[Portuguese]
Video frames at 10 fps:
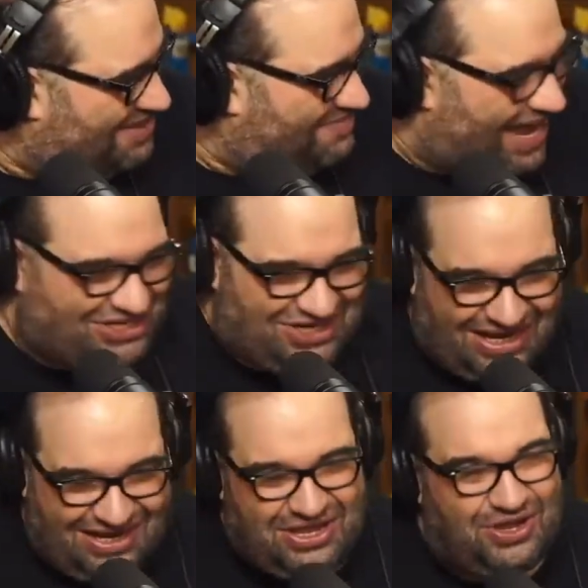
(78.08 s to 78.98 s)
embaixo,
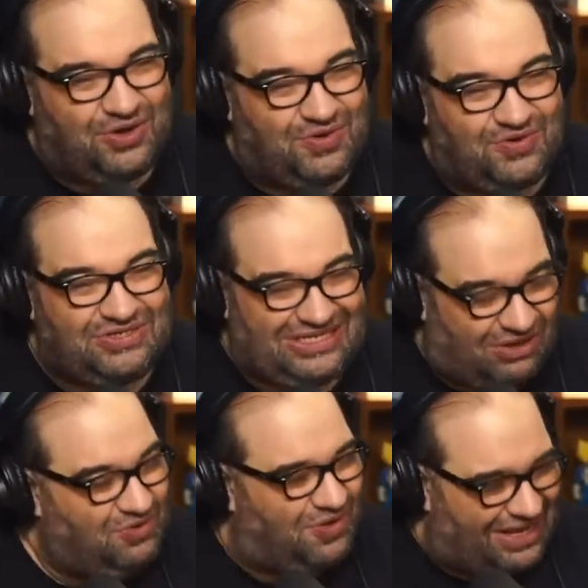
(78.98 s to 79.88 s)
né? Os,
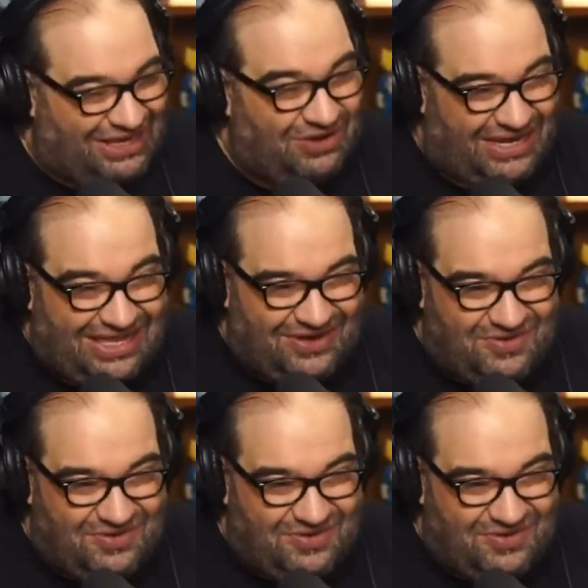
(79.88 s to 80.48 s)
o, a teoria da